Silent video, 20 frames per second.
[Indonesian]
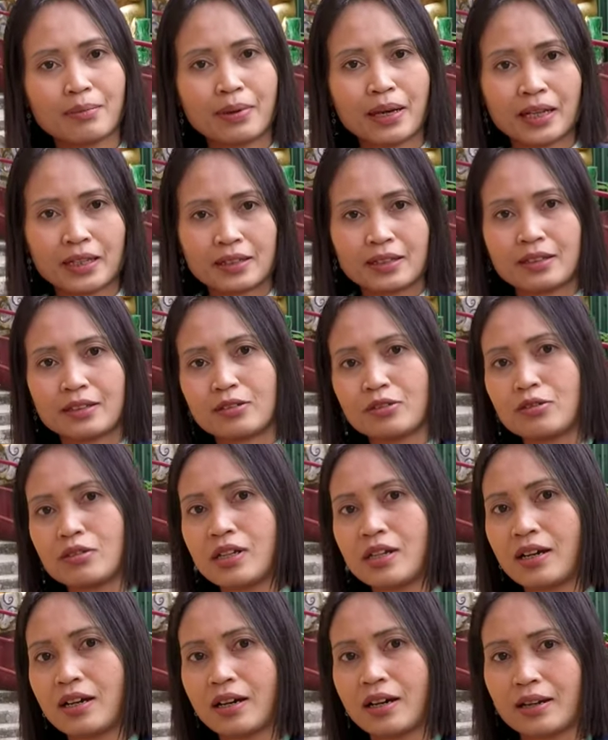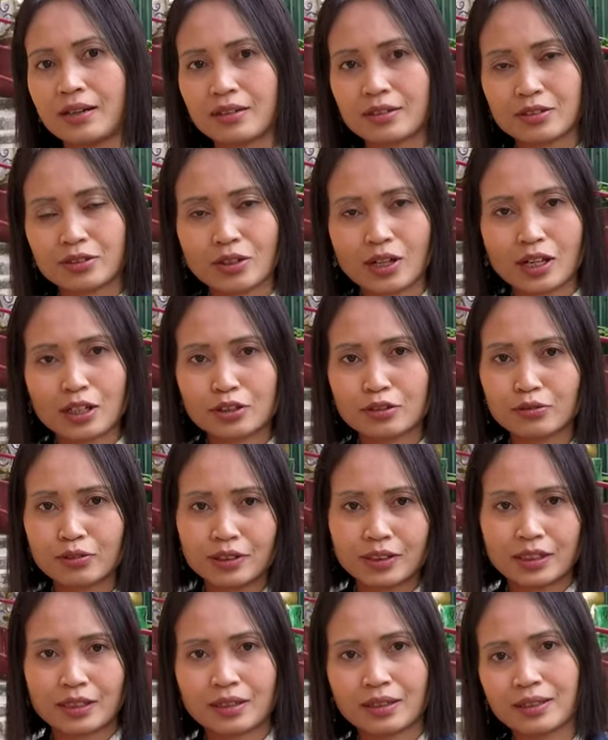baiknya itu ya nggak soal
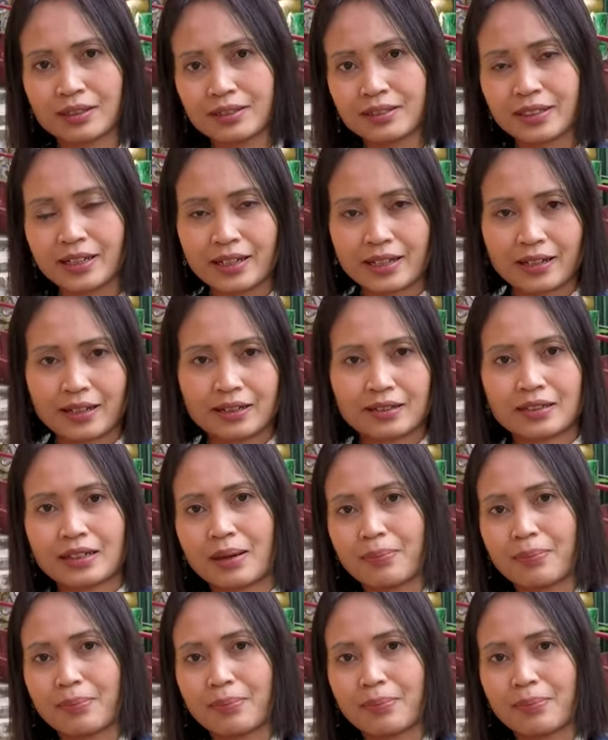duit ya kerja ya